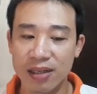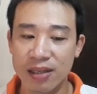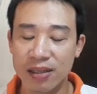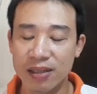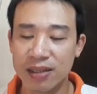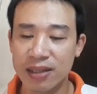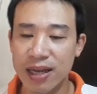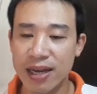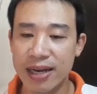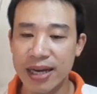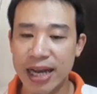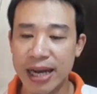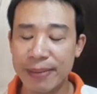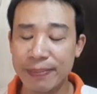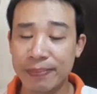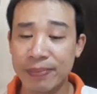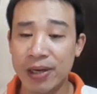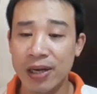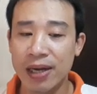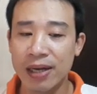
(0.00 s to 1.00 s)
hướng Tây
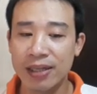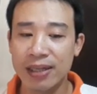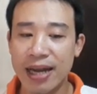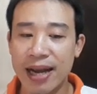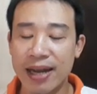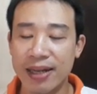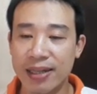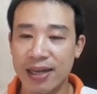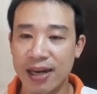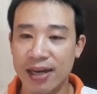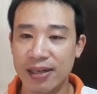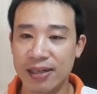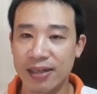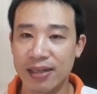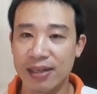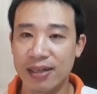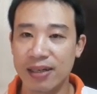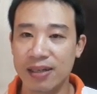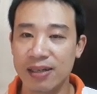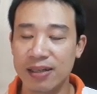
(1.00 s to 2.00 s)
Nam, tài thần
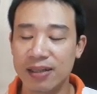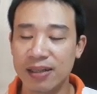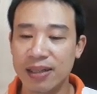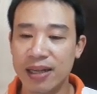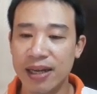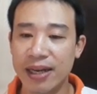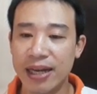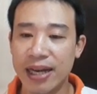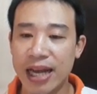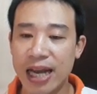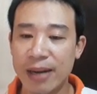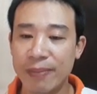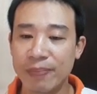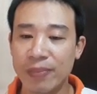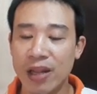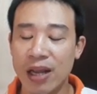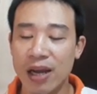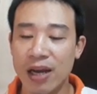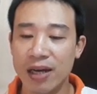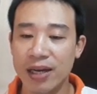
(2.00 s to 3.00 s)
hướng Tây Nam
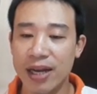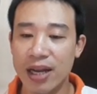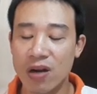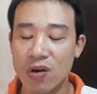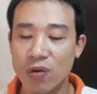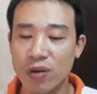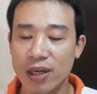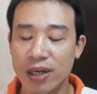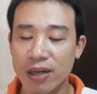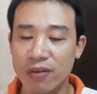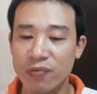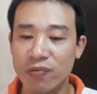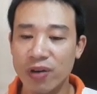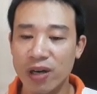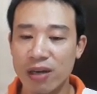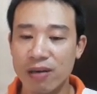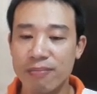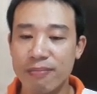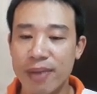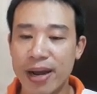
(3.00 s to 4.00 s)
để có được cái
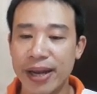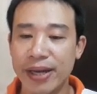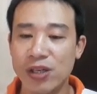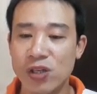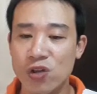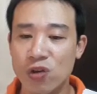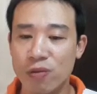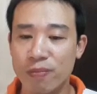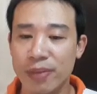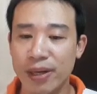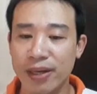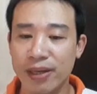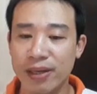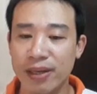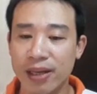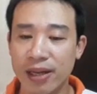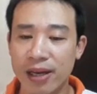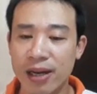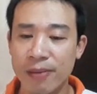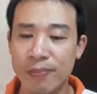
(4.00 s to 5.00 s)
vận may cho mình
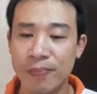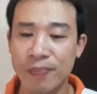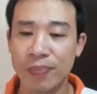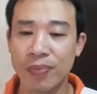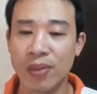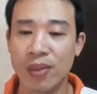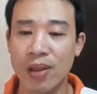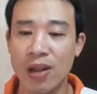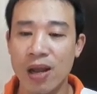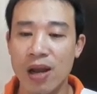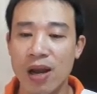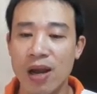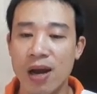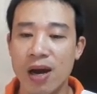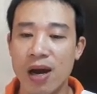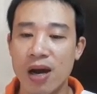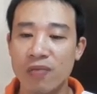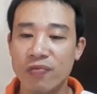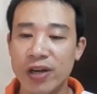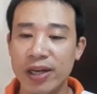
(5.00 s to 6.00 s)
nhé.
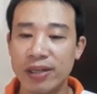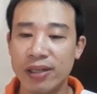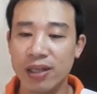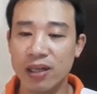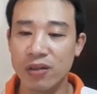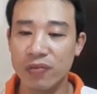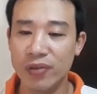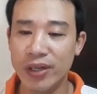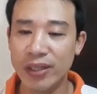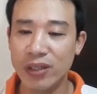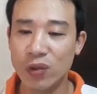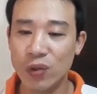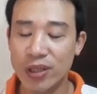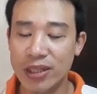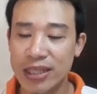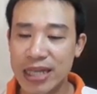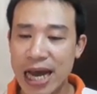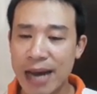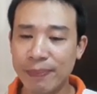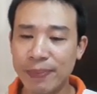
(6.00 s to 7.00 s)
À, về tử vi tuổi
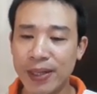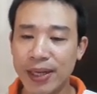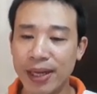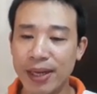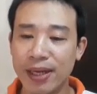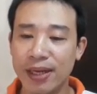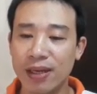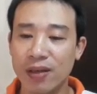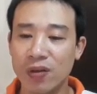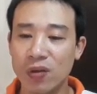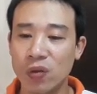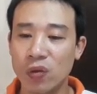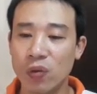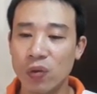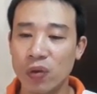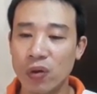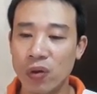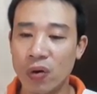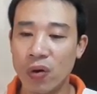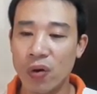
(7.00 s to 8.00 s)
Giáp Thìn
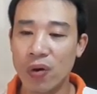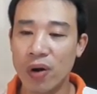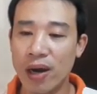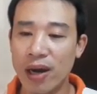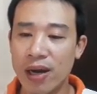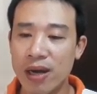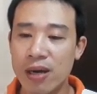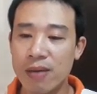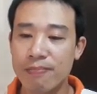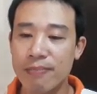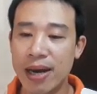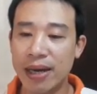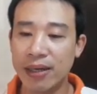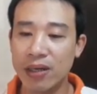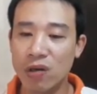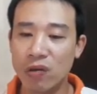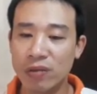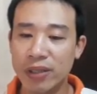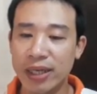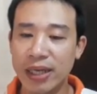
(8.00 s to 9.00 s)
thuộc hỏa, bạn
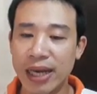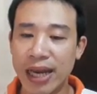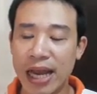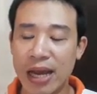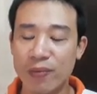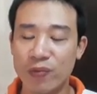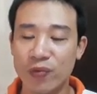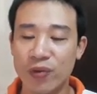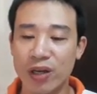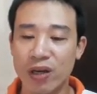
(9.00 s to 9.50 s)
không nên làm